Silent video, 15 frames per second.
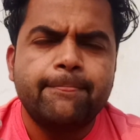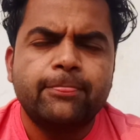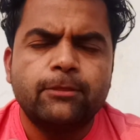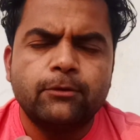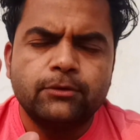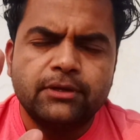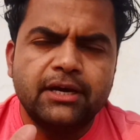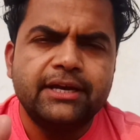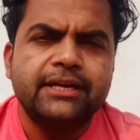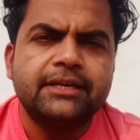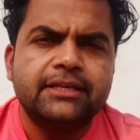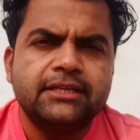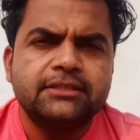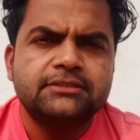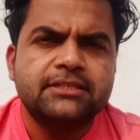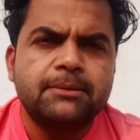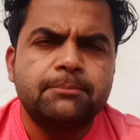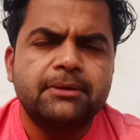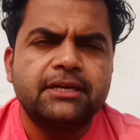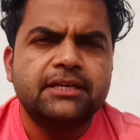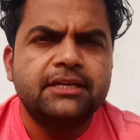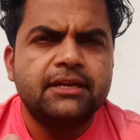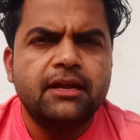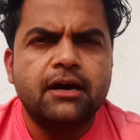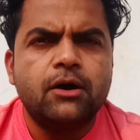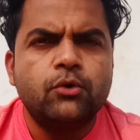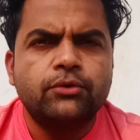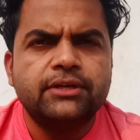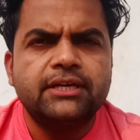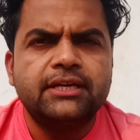तो ना इनकी स्टैंप लगी है ना
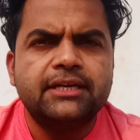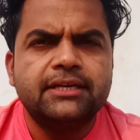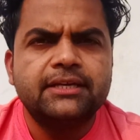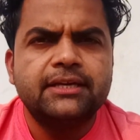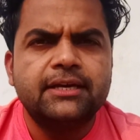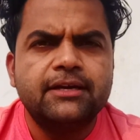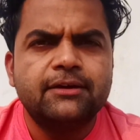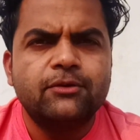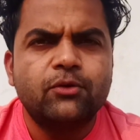आउट की लगी है